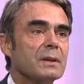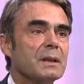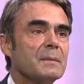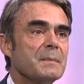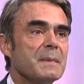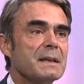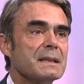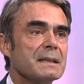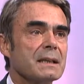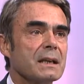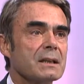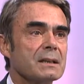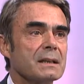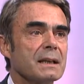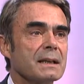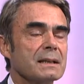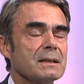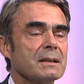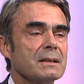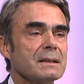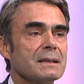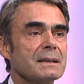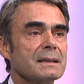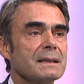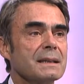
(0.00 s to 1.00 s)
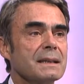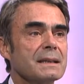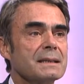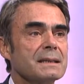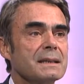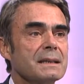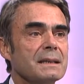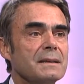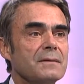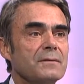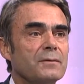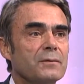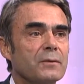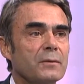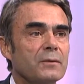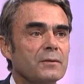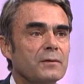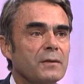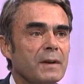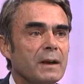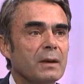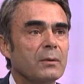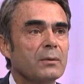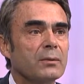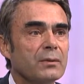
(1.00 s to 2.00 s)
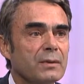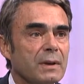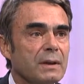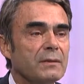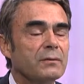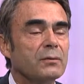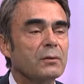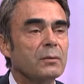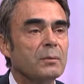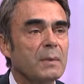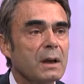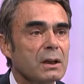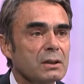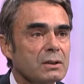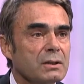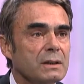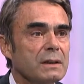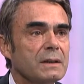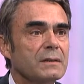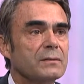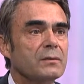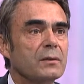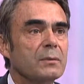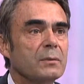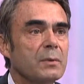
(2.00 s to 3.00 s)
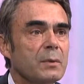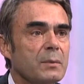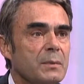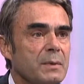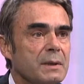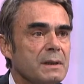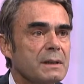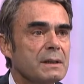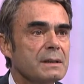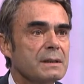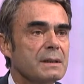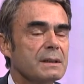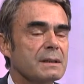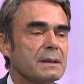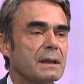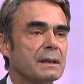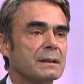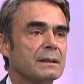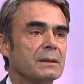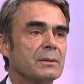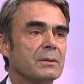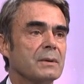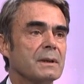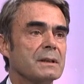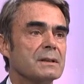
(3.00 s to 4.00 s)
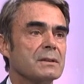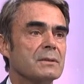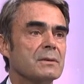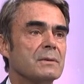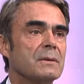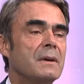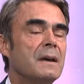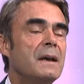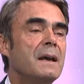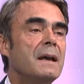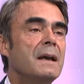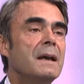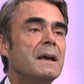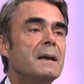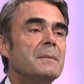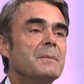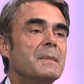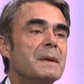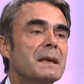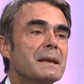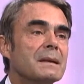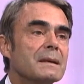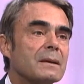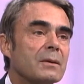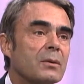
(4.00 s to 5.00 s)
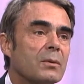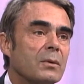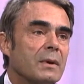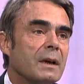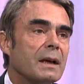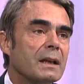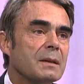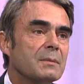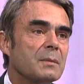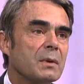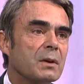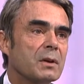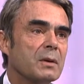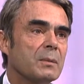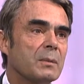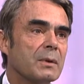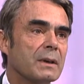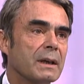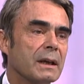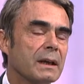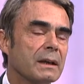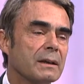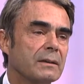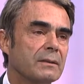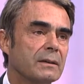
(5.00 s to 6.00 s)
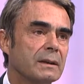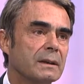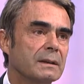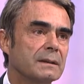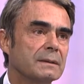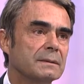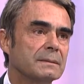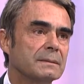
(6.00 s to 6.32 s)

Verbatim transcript: sont les messages très... Qu'est-ce qu'il faut faire On sait, il faut marcher, il faut mobiliser les articulations. Mais concrètement, comment y arriver